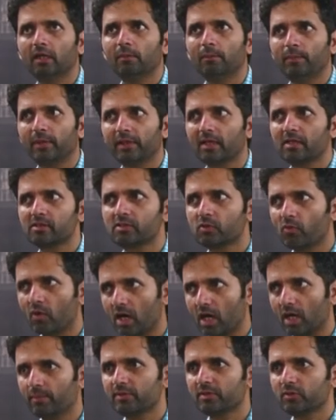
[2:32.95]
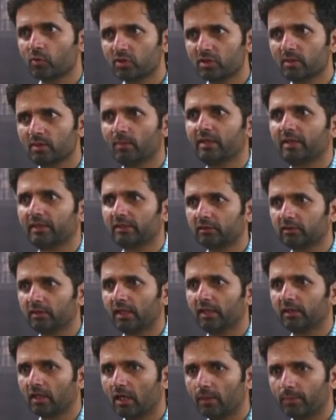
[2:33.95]
मेरे ख्याल से वहाँ भी इसको इस्तेमाल किया जाता
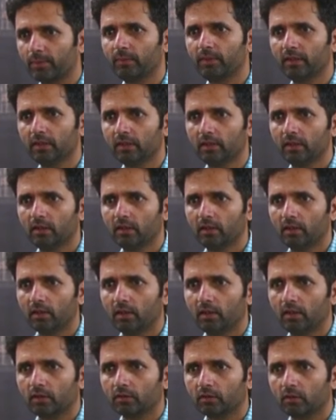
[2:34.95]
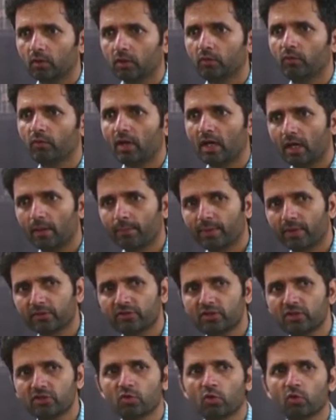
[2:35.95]
है कहाँ पर भाई क्योंकि वहाँ पर
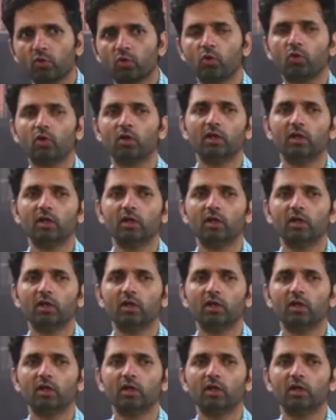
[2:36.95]
चीज़ों को